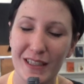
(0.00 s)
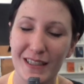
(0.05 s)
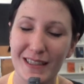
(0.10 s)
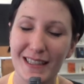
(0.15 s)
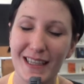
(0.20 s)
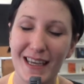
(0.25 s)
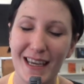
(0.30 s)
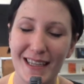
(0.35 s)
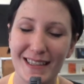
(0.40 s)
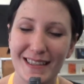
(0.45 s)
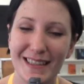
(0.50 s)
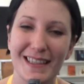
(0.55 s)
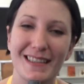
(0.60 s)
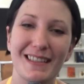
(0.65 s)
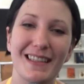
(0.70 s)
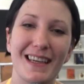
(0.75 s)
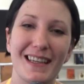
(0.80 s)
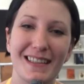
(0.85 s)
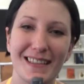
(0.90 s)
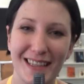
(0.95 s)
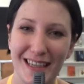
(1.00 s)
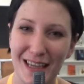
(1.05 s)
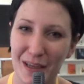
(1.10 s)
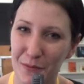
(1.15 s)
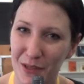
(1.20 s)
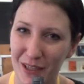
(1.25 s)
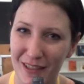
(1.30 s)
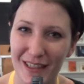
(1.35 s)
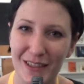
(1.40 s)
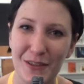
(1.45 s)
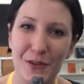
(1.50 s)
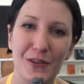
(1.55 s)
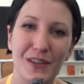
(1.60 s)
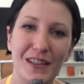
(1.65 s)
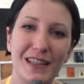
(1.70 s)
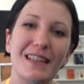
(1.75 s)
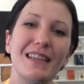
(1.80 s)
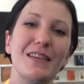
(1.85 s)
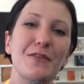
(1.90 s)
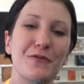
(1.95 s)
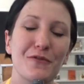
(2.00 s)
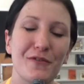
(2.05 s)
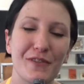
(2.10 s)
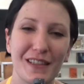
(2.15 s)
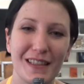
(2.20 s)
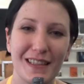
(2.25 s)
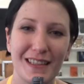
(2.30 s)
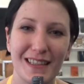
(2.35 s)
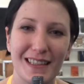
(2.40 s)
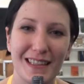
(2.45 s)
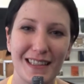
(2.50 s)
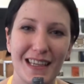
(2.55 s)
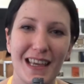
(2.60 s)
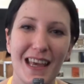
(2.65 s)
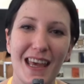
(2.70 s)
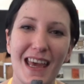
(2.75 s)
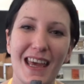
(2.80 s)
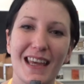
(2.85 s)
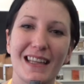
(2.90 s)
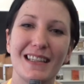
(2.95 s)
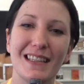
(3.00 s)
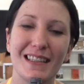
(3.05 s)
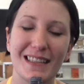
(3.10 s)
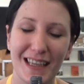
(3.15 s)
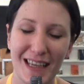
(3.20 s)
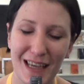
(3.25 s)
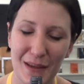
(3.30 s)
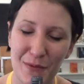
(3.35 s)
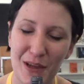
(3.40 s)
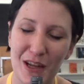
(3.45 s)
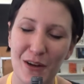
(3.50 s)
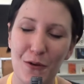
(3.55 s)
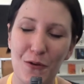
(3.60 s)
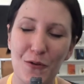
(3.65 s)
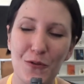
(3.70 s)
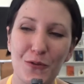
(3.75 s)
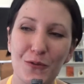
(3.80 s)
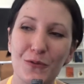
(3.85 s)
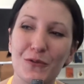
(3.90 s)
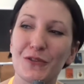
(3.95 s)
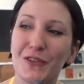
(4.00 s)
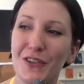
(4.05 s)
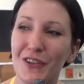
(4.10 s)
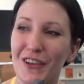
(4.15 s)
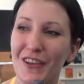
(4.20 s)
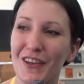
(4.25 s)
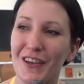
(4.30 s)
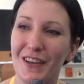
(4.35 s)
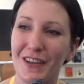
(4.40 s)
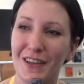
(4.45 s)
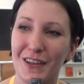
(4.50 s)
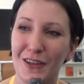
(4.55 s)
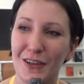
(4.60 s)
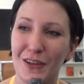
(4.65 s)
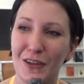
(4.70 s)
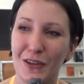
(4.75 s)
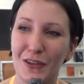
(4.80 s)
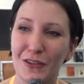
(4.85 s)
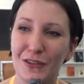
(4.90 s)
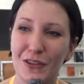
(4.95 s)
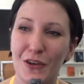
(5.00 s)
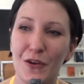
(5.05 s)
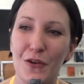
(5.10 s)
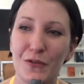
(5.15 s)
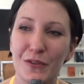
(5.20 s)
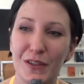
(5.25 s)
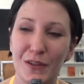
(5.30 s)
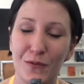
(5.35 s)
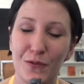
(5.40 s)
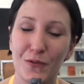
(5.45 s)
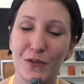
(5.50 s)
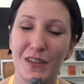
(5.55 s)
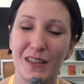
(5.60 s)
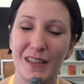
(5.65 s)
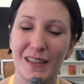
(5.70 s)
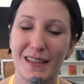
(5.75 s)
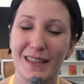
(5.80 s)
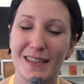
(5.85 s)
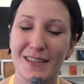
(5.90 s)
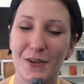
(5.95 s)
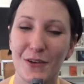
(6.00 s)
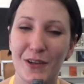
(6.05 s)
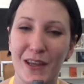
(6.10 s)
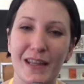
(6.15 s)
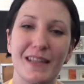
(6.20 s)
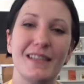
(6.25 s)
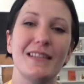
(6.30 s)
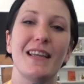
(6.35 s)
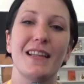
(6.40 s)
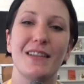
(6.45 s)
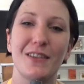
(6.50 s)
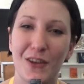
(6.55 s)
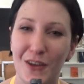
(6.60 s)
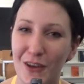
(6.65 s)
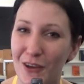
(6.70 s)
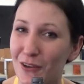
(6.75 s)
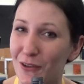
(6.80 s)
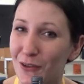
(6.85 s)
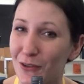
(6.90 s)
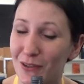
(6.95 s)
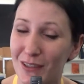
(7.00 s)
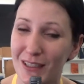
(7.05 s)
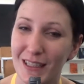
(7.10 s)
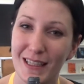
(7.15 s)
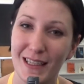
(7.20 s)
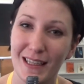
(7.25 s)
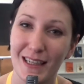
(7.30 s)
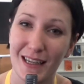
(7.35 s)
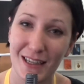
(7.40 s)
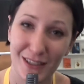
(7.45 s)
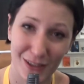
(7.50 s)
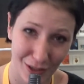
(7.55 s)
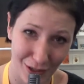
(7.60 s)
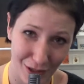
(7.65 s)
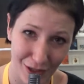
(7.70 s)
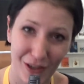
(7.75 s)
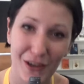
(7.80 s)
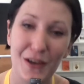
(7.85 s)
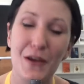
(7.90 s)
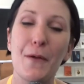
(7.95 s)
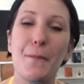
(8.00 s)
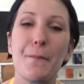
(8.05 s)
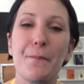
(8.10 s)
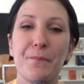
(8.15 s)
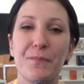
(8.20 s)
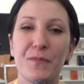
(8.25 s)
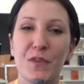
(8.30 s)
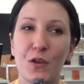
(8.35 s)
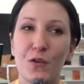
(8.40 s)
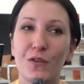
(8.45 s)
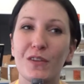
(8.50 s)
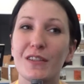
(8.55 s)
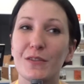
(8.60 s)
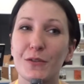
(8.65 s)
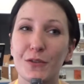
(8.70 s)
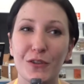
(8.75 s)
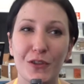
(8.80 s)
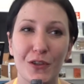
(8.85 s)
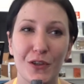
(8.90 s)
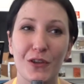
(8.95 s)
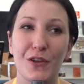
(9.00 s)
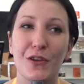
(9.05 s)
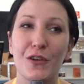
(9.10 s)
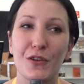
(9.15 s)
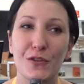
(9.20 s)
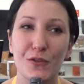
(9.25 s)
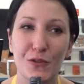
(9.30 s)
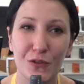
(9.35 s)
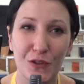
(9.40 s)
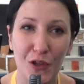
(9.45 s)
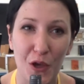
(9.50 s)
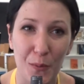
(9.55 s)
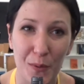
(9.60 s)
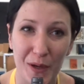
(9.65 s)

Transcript: est très très très très bien accueillis, on fait des, des très belles rencontres, euh, tant au niveau des, organisateurs que des lecteurs, que des autres euh, auteurs